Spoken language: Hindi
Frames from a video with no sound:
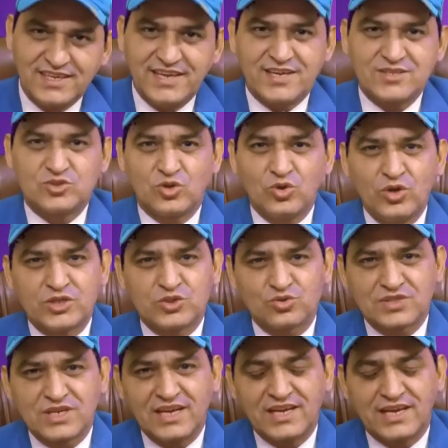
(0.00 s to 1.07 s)
एक जरूरी
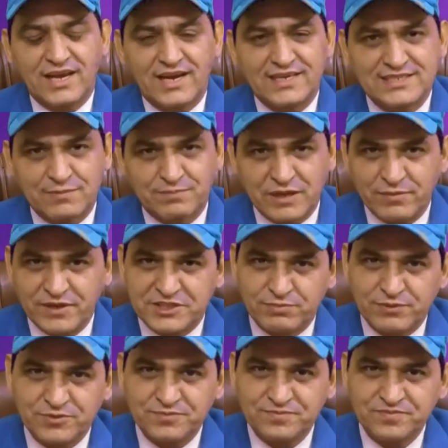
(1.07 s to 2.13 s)
सूचना लेके आज आपके बीच
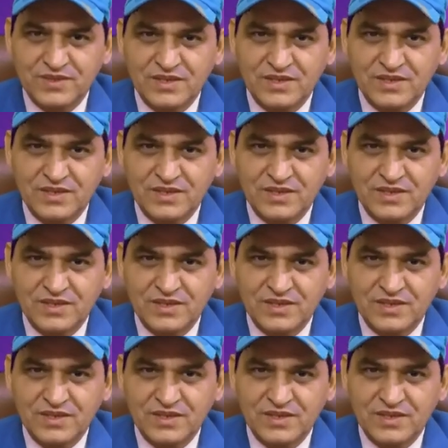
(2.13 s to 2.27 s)
में हूं